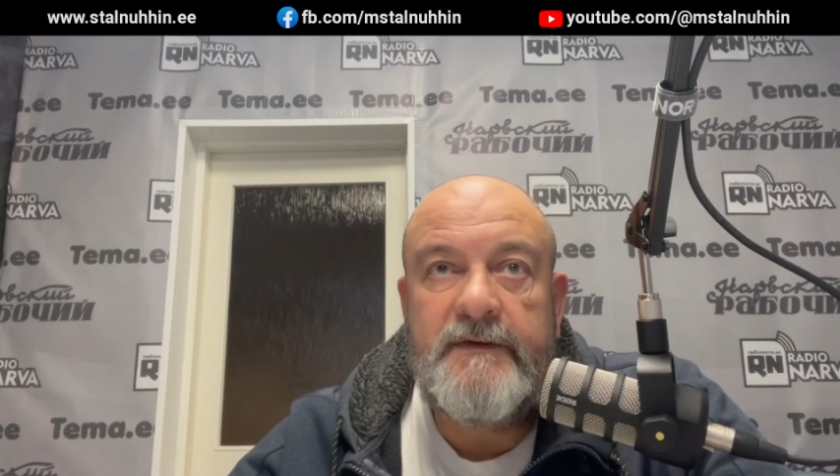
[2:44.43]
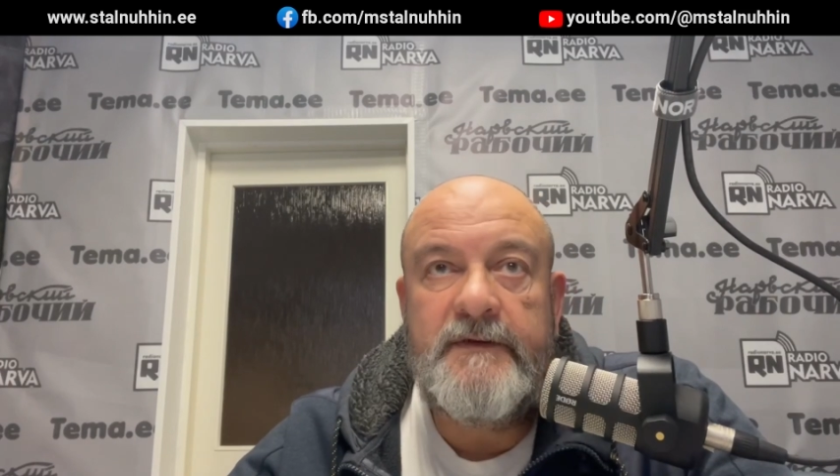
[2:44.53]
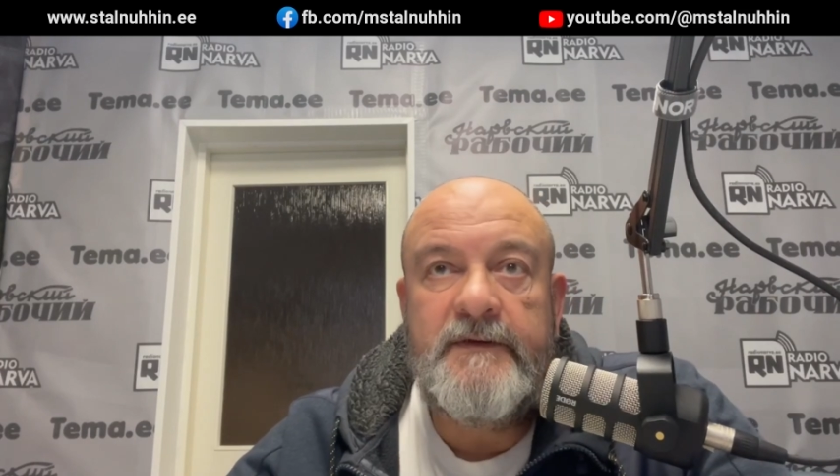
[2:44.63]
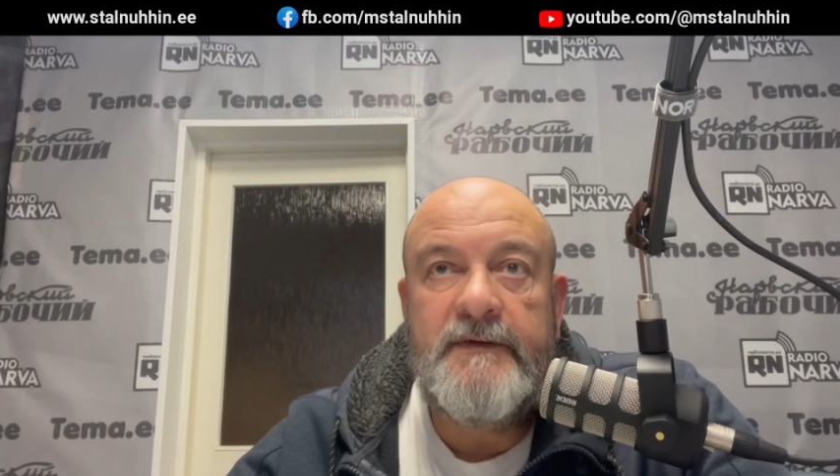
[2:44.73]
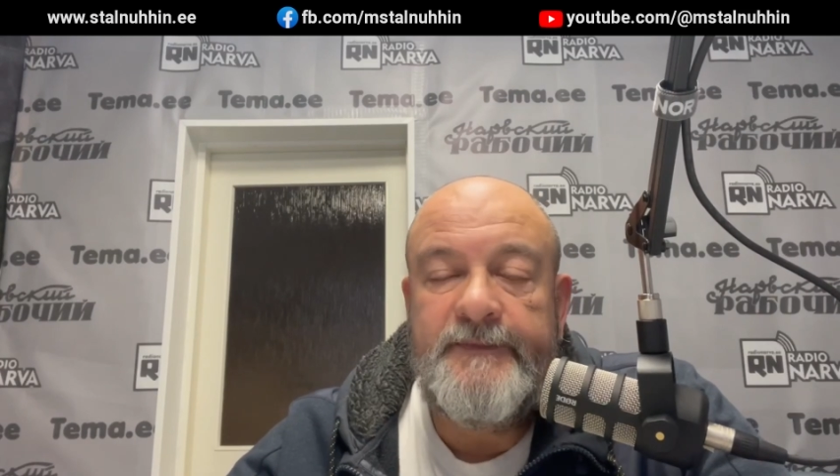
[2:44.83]

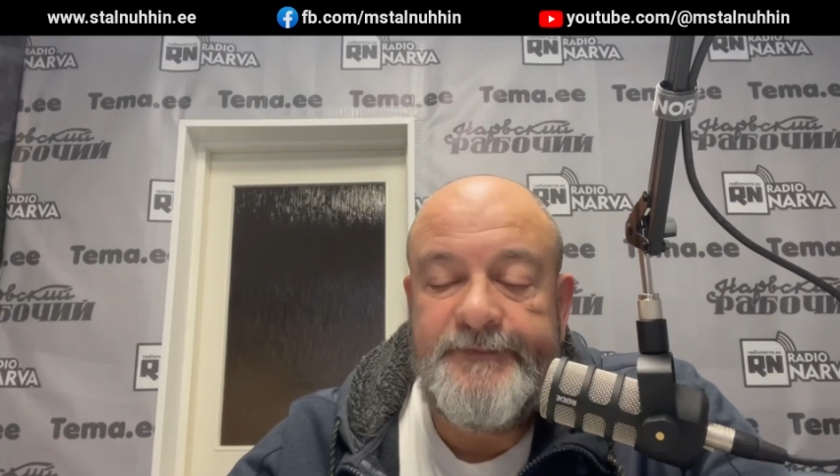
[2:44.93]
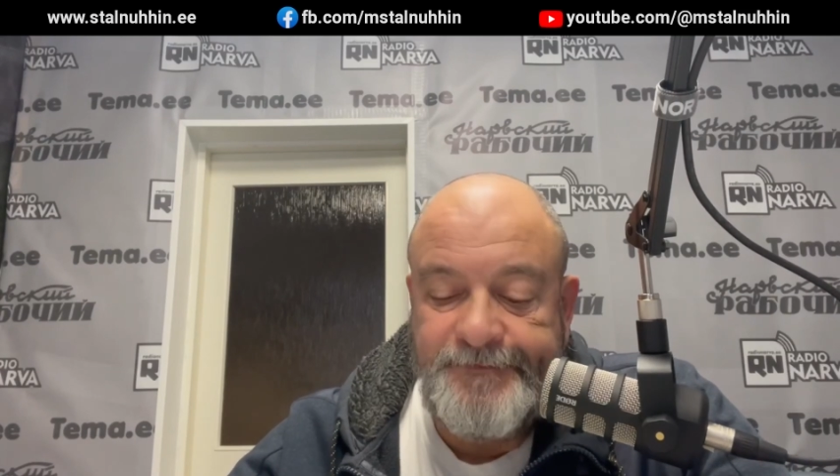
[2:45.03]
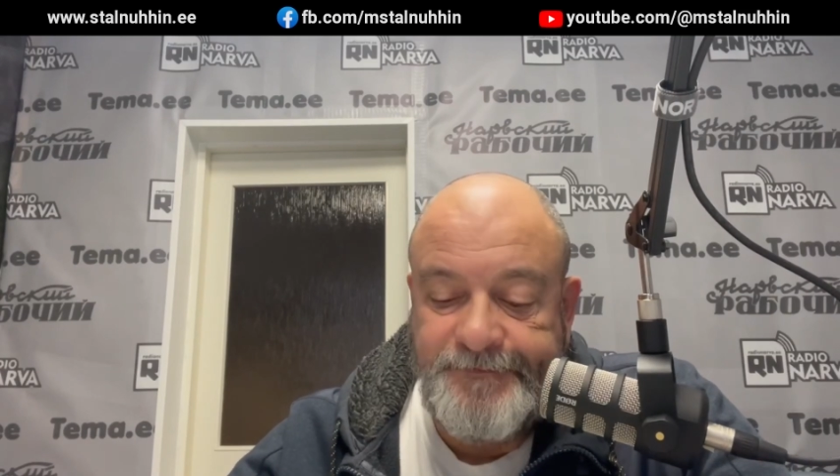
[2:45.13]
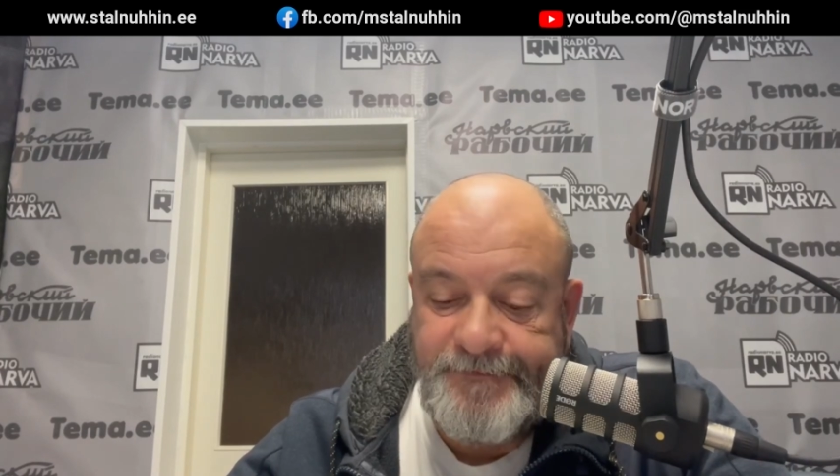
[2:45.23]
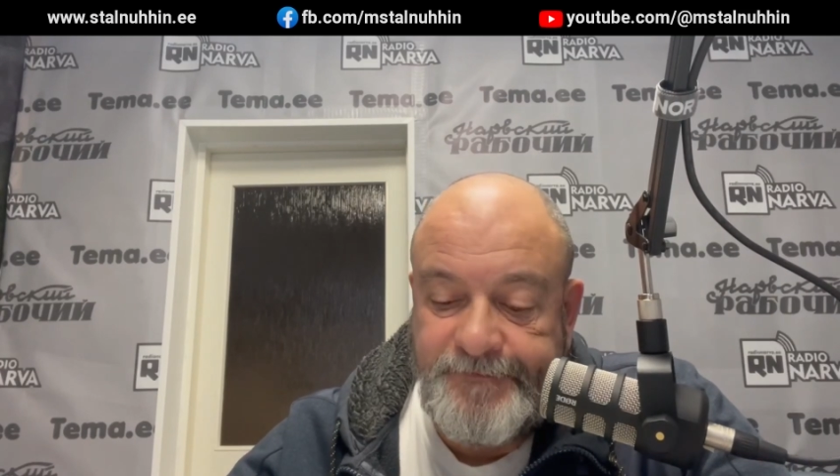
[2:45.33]
э,
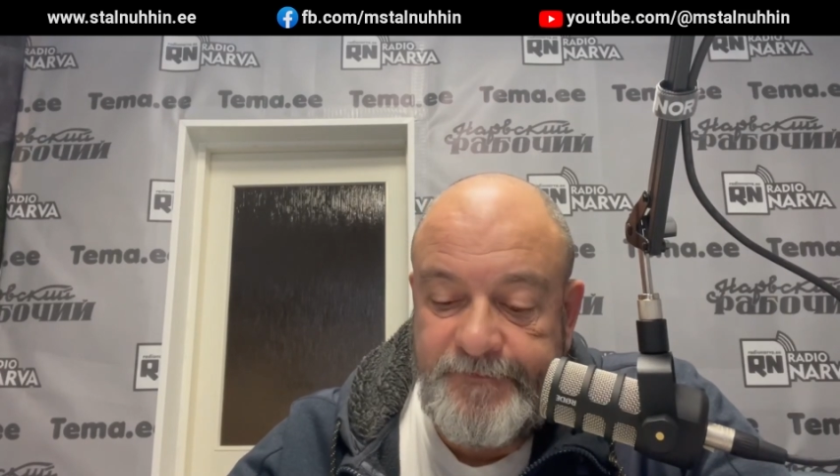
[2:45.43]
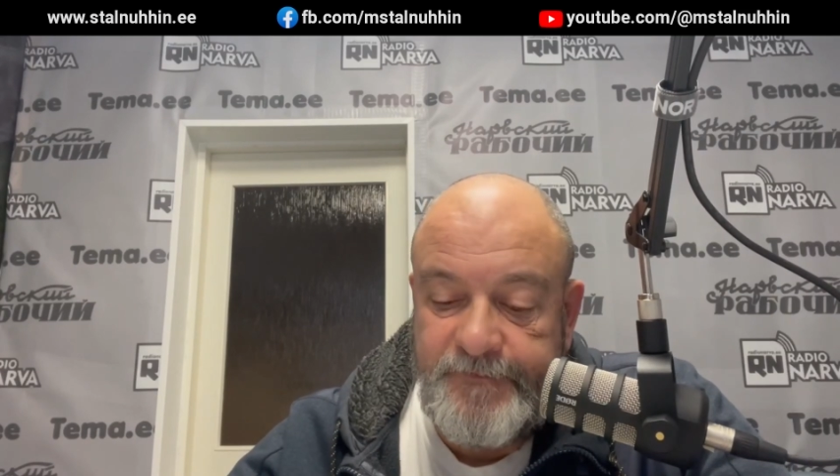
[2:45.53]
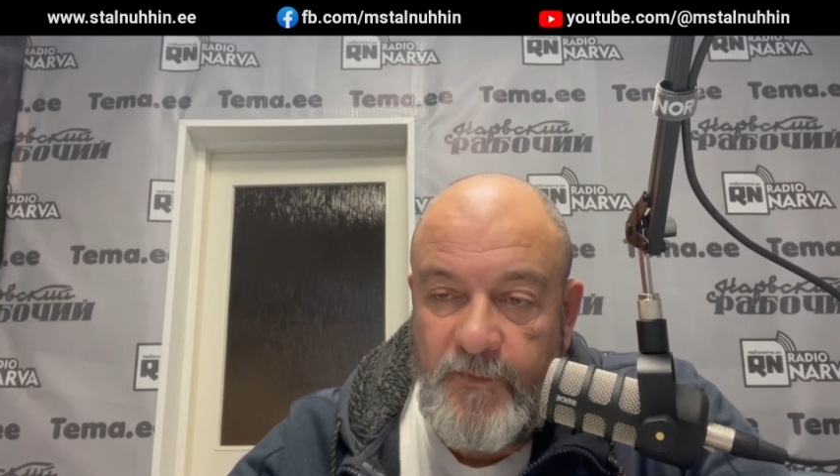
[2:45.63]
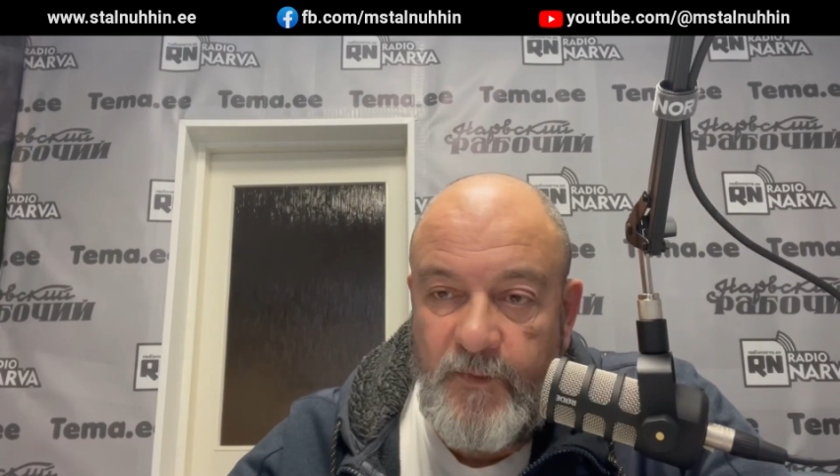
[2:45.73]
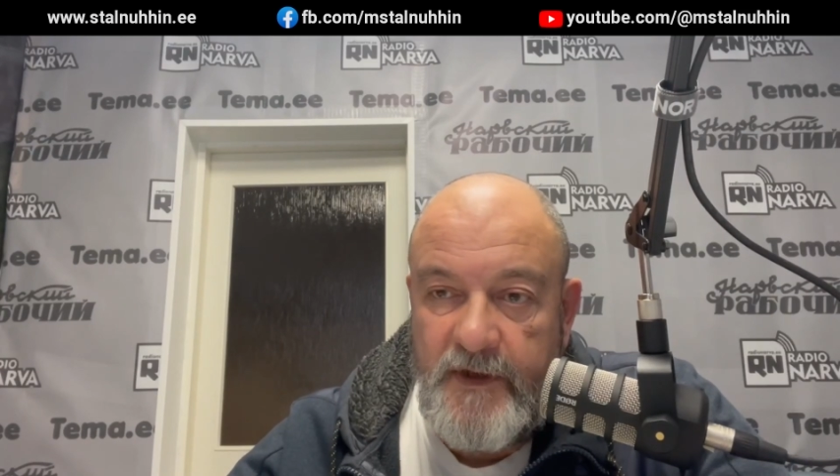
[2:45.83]

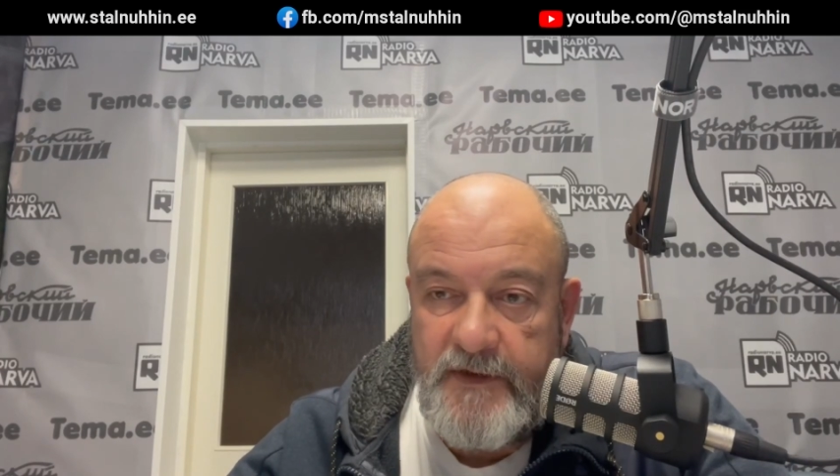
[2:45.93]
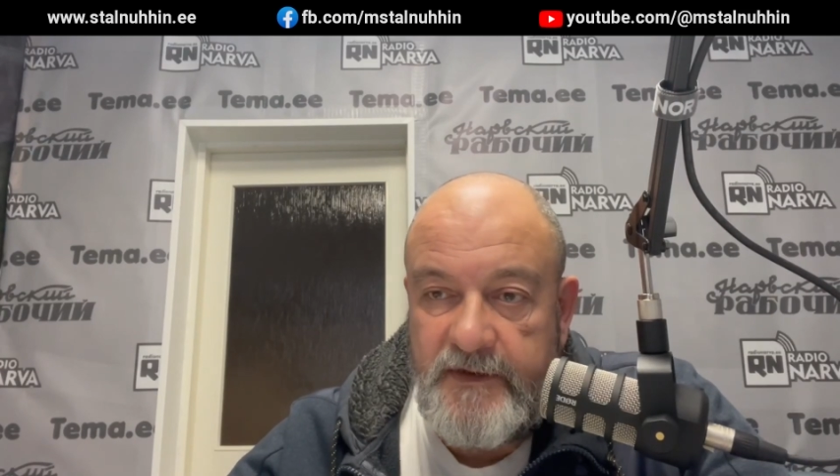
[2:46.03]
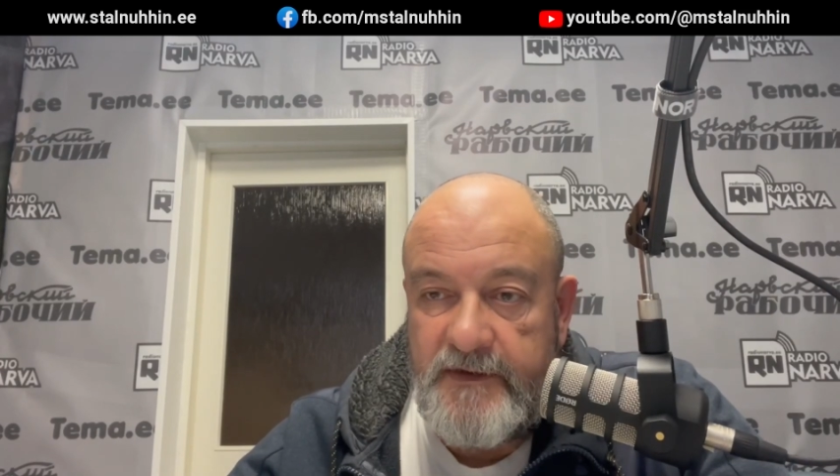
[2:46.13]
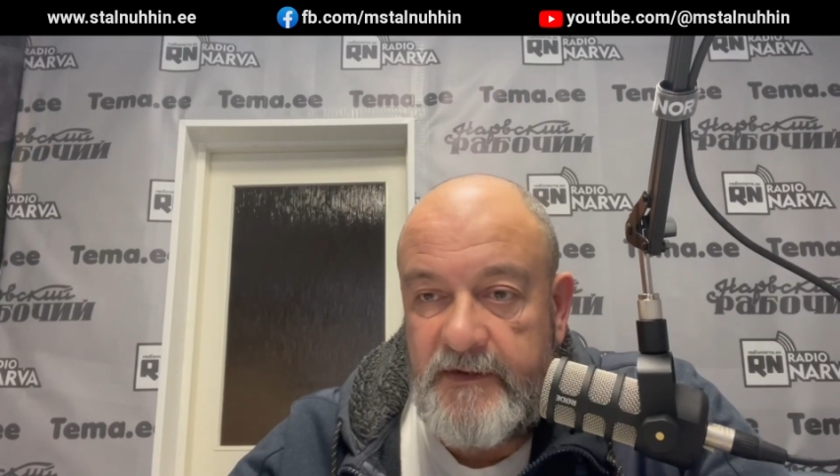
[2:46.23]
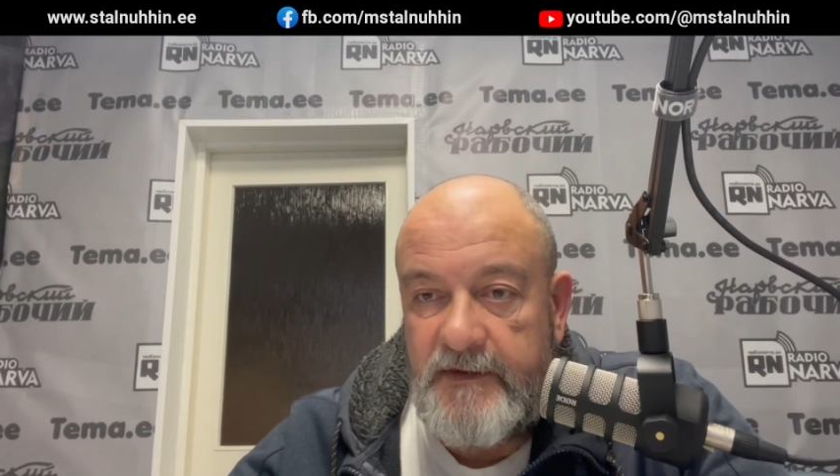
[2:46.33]
ну как
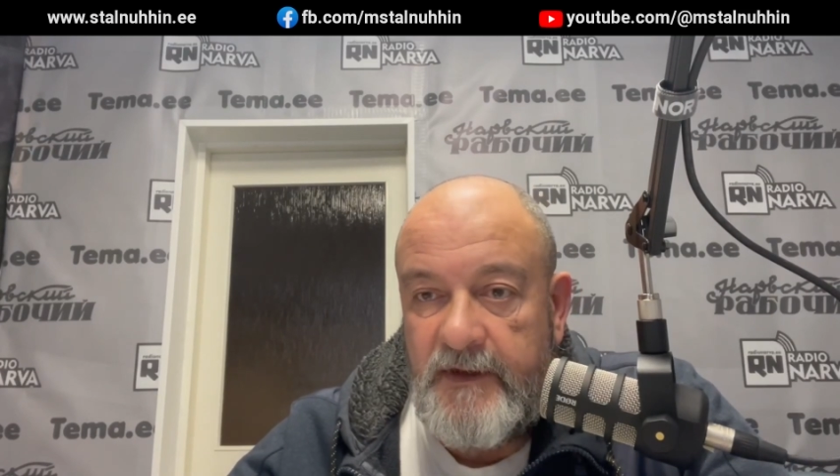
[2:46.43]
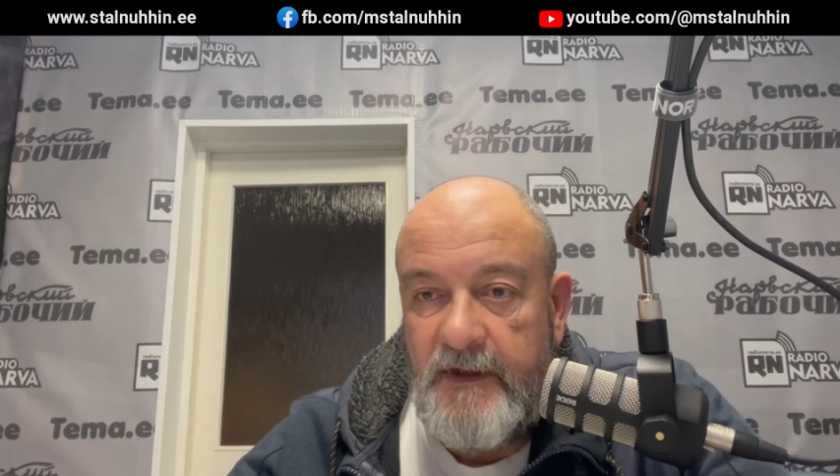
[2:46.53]
сказать,